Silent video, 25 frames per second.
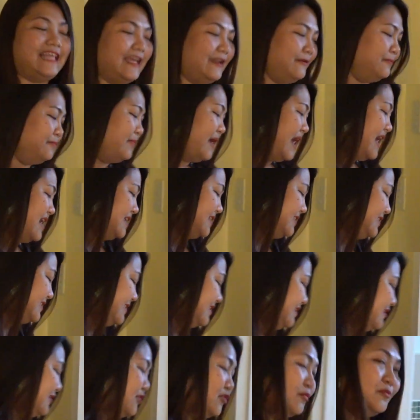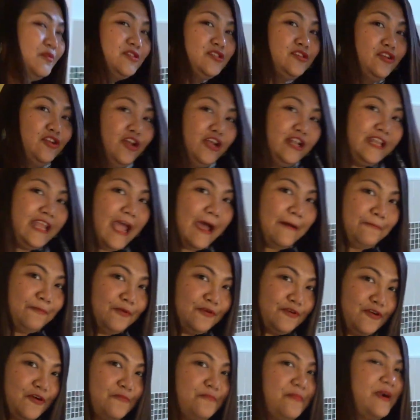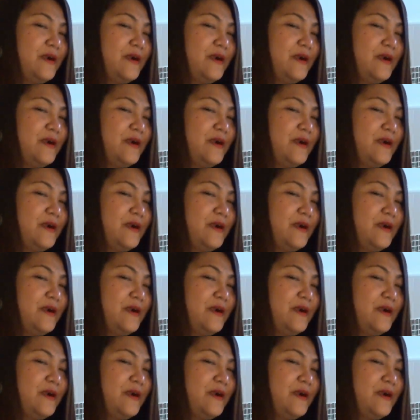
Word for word: and bath. So musulod yapon ko